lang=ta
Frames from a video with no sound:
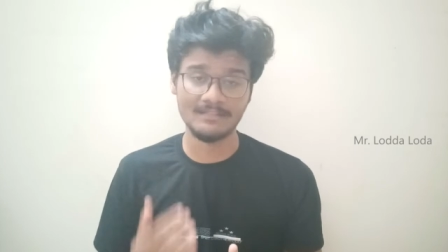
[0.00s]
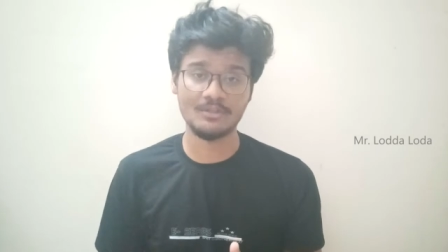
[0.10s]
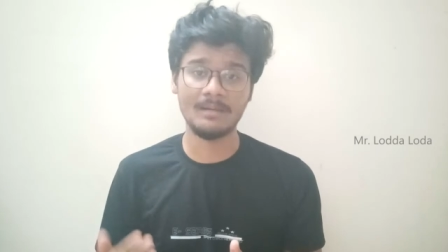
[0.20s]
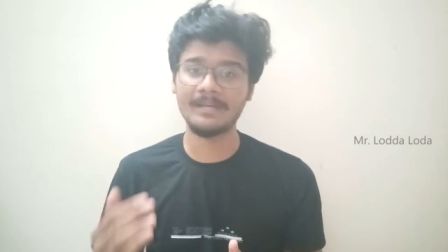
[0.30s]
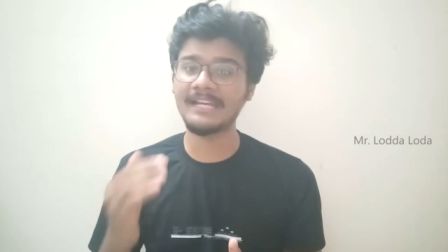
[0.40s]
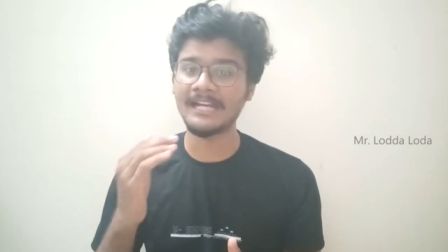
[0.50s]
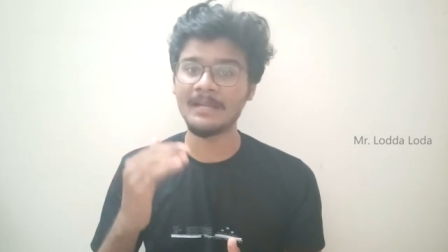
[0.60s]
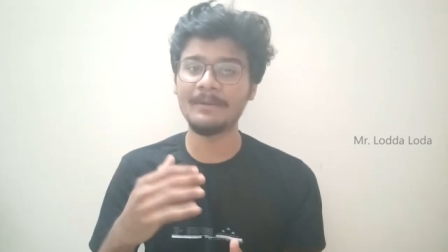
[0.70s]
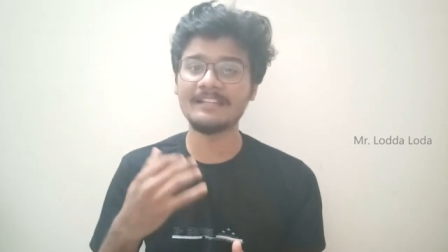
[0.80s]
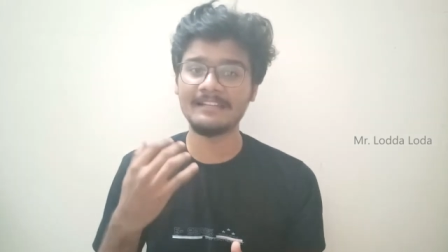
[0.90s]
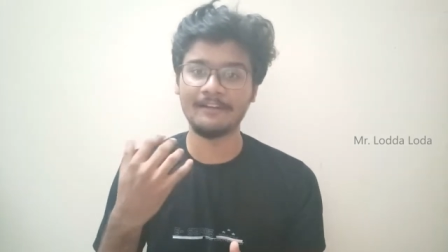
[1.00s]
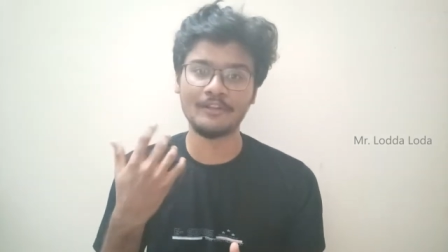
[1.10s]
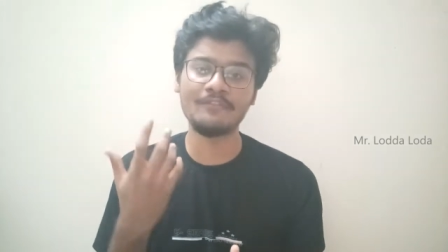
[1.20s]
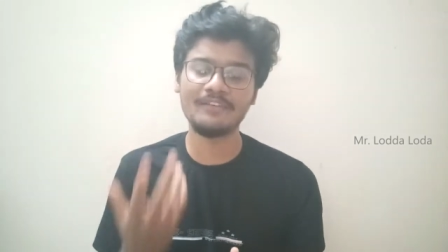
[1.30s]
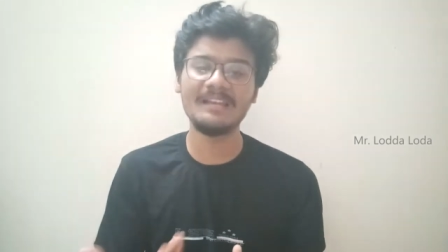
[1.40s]
நான் சொன்ன மாதிரி கண்டிப்பாக அதை நீங்கள்
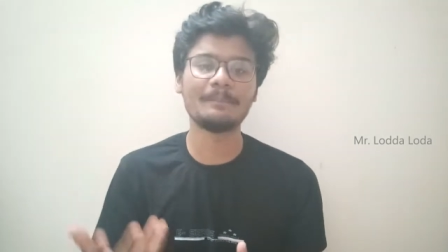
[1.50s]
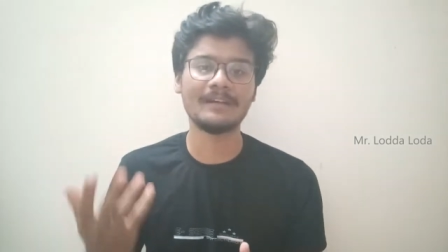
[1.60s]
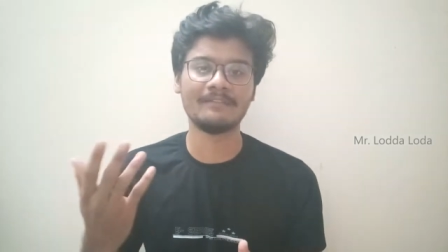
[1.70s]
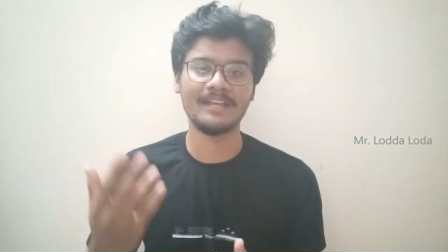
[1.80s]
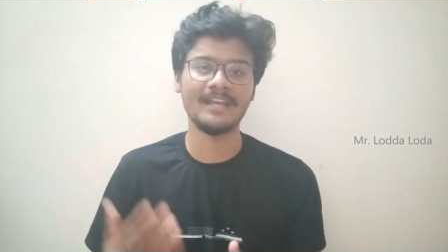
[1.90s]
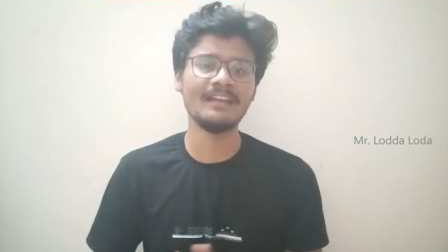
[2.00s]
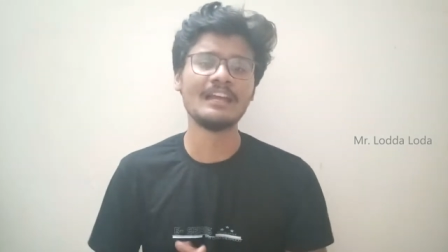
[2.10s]
வந்து ஃபீல் பண்ணுவீங்க